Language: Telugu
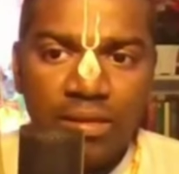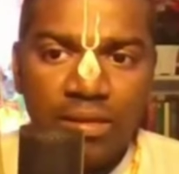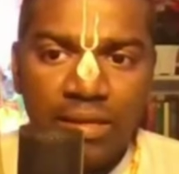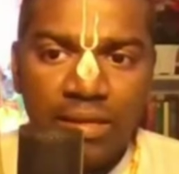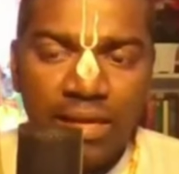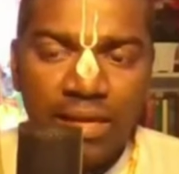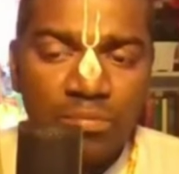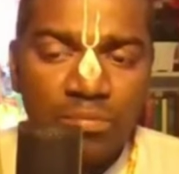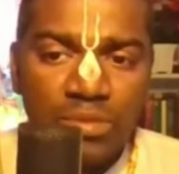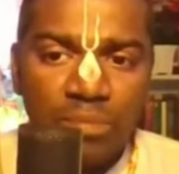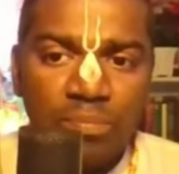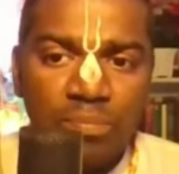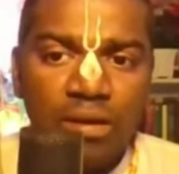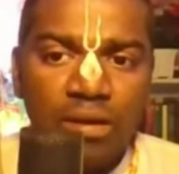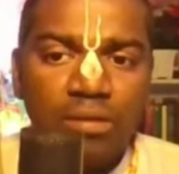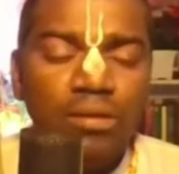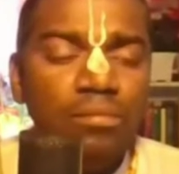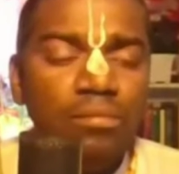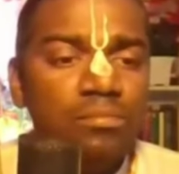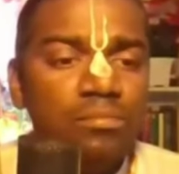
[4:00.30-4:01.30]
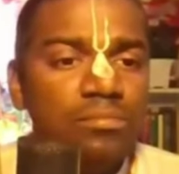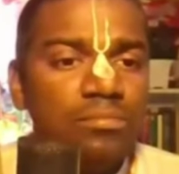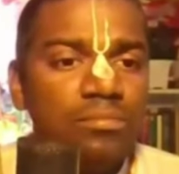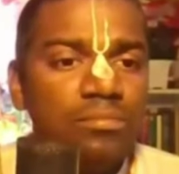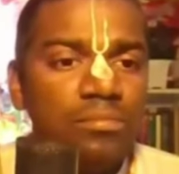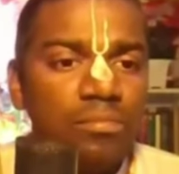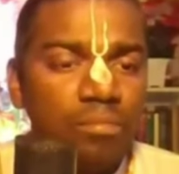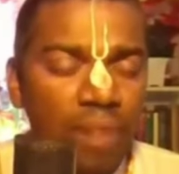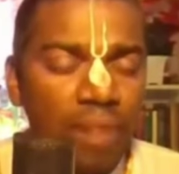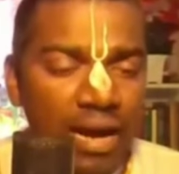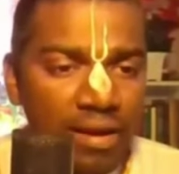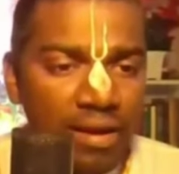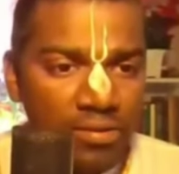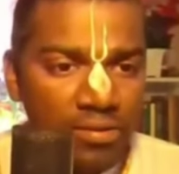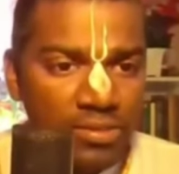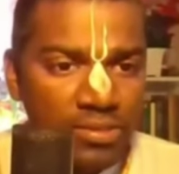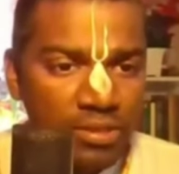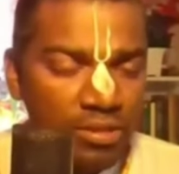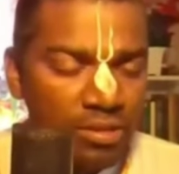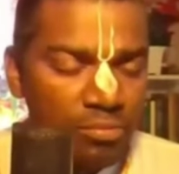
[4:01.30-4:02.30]
ఏం చెప్పారు మానవ
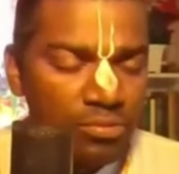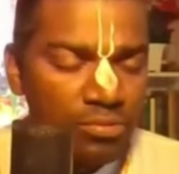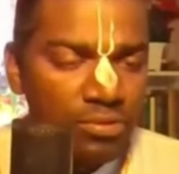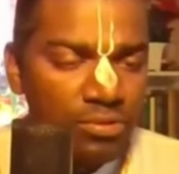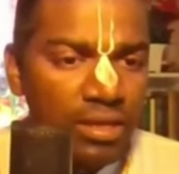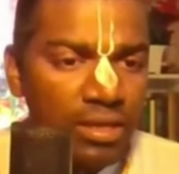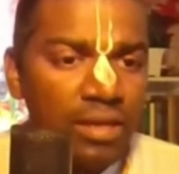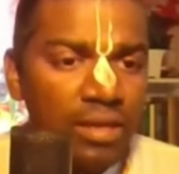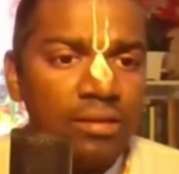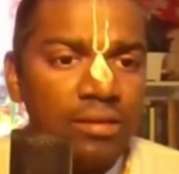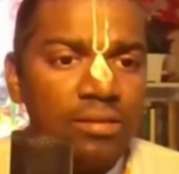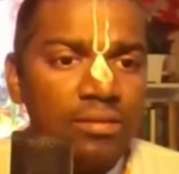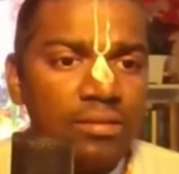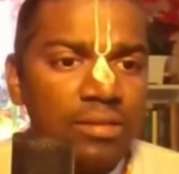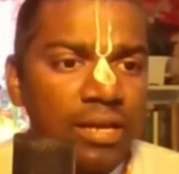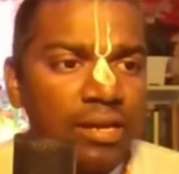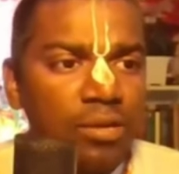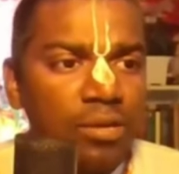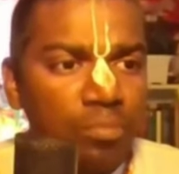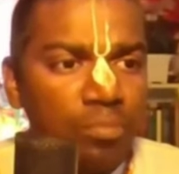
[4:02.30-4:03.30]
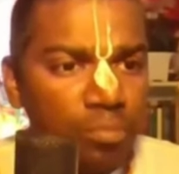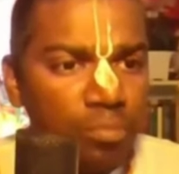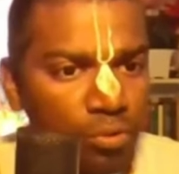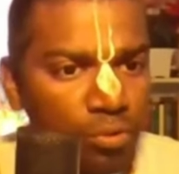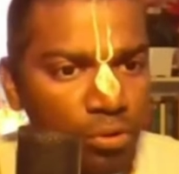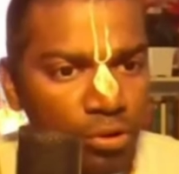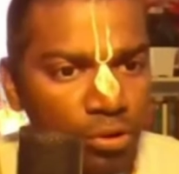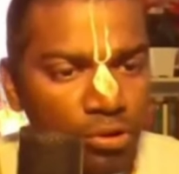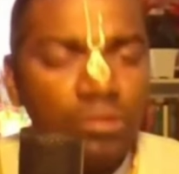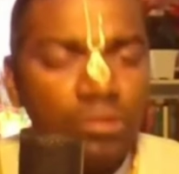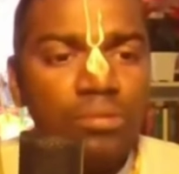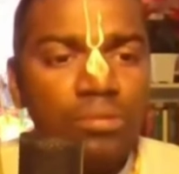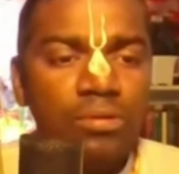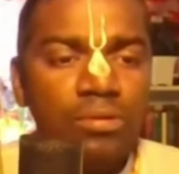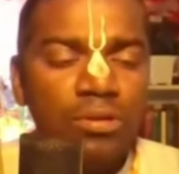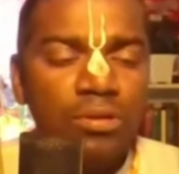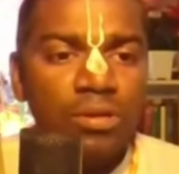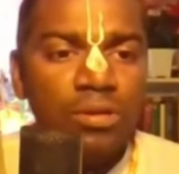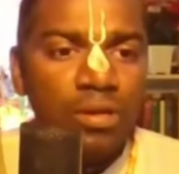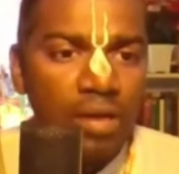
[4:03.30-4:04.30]
శరీరం ఉంది దాన్ని బోటు
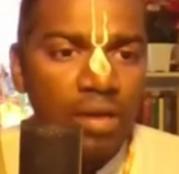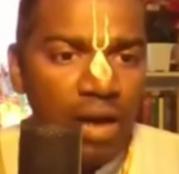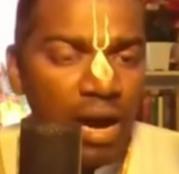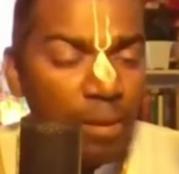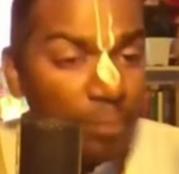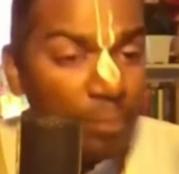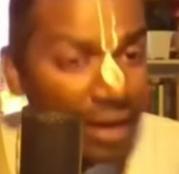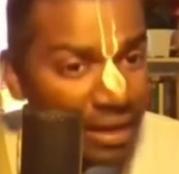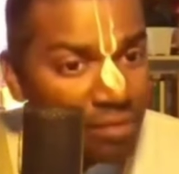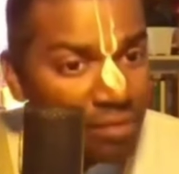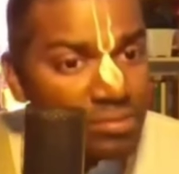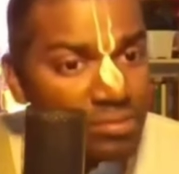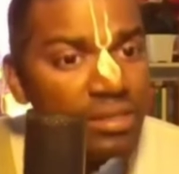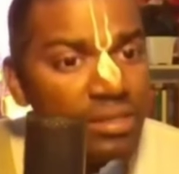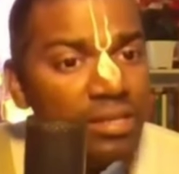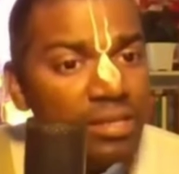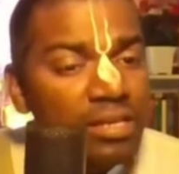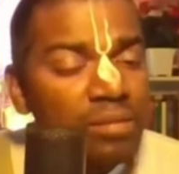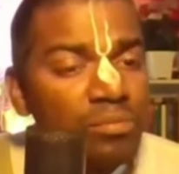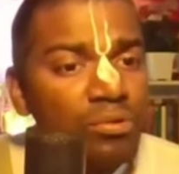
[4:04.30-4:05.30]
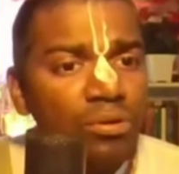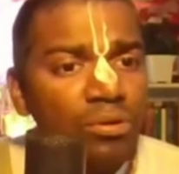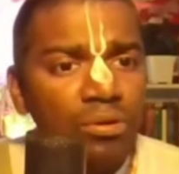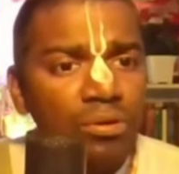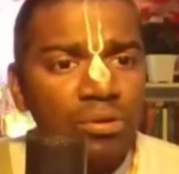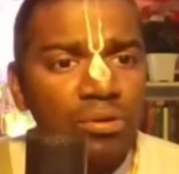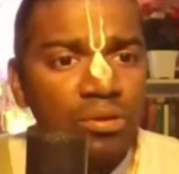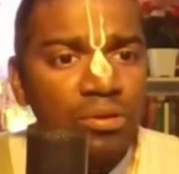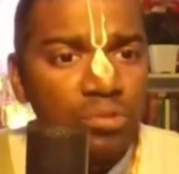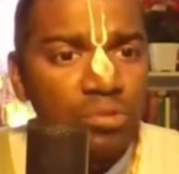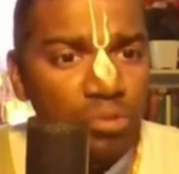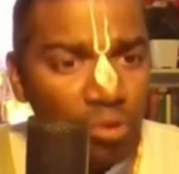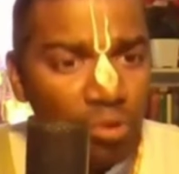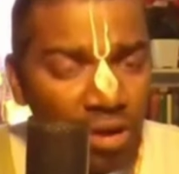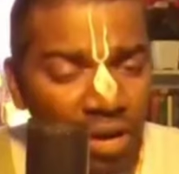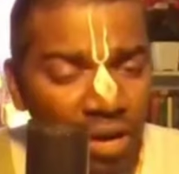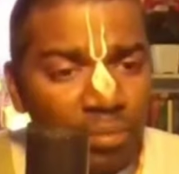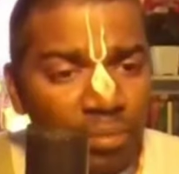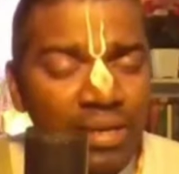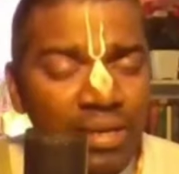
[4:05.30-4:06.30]
ఆ మానవ శరీరము
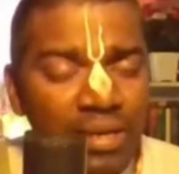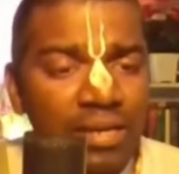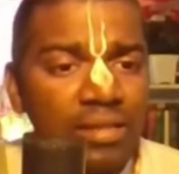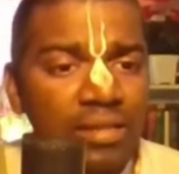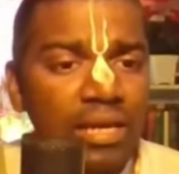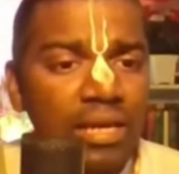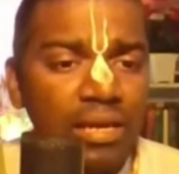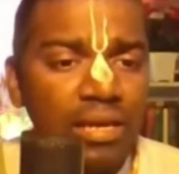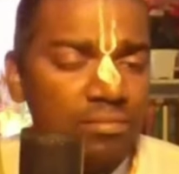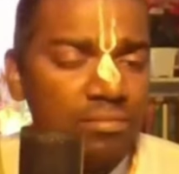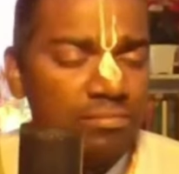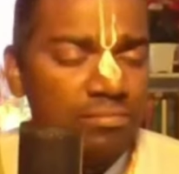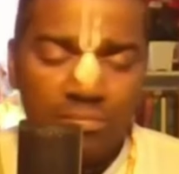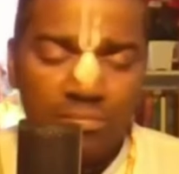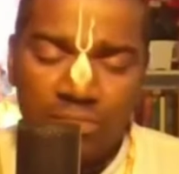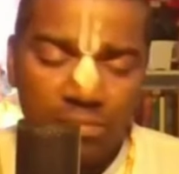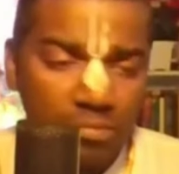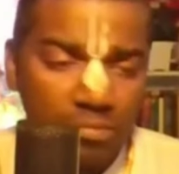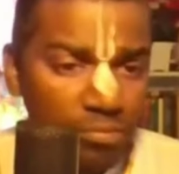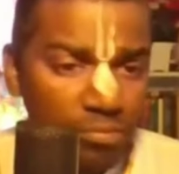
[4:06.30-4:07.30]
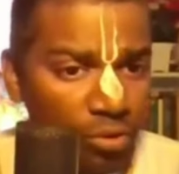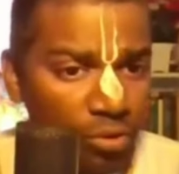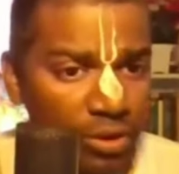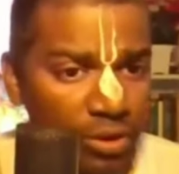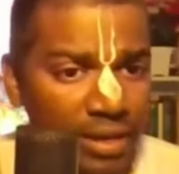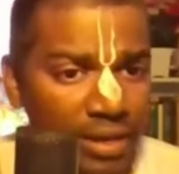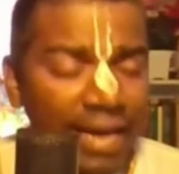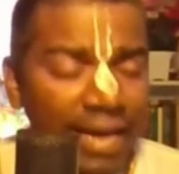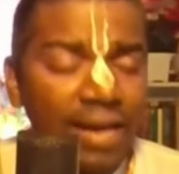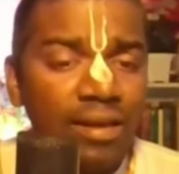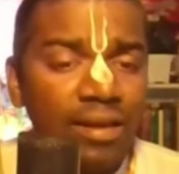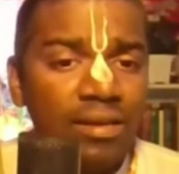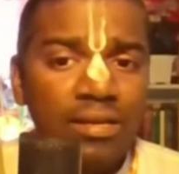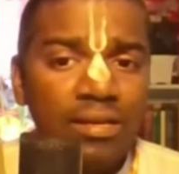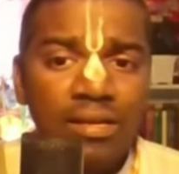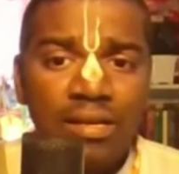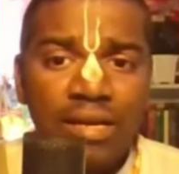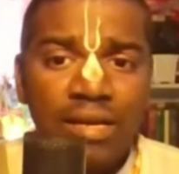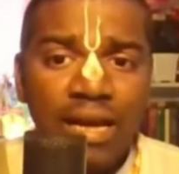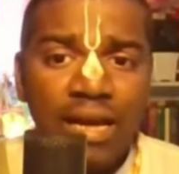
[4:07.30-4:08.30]
దుర్లభమైనది ఓకే
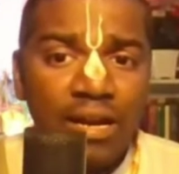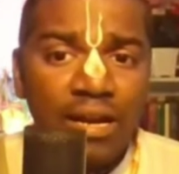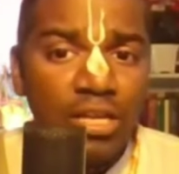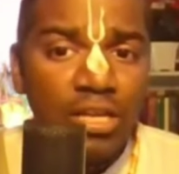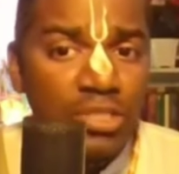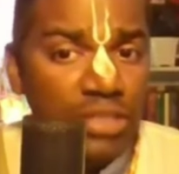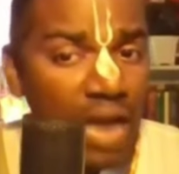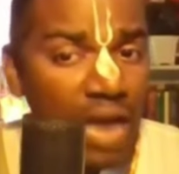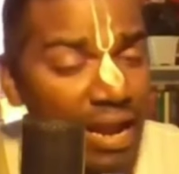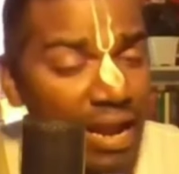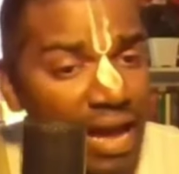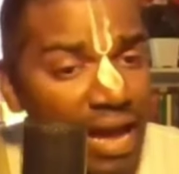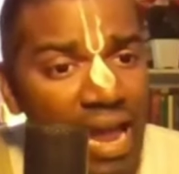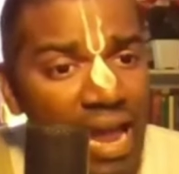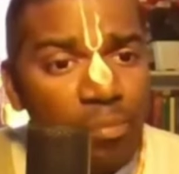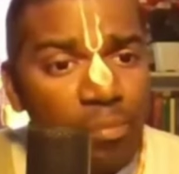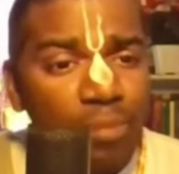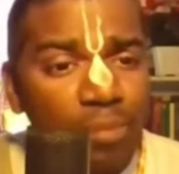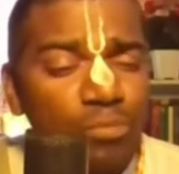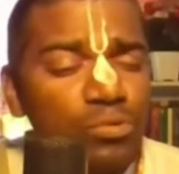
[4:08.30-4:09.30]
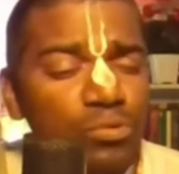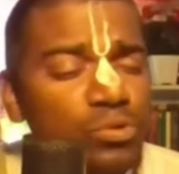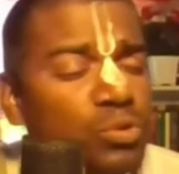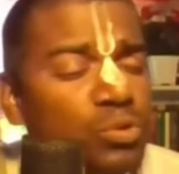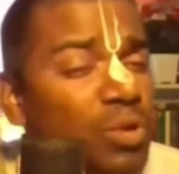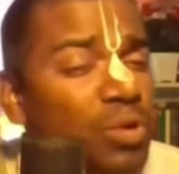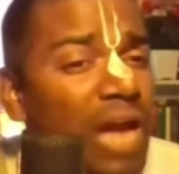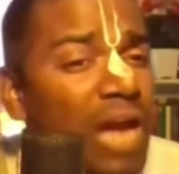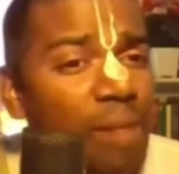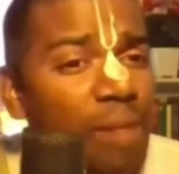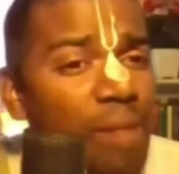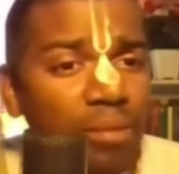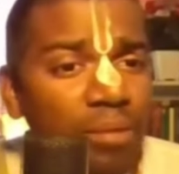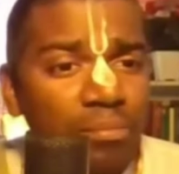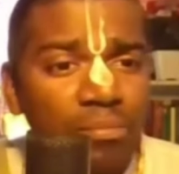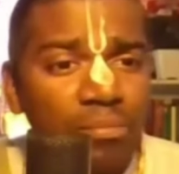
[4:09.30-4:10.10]
అండ్ చాలా లాభం సులాభం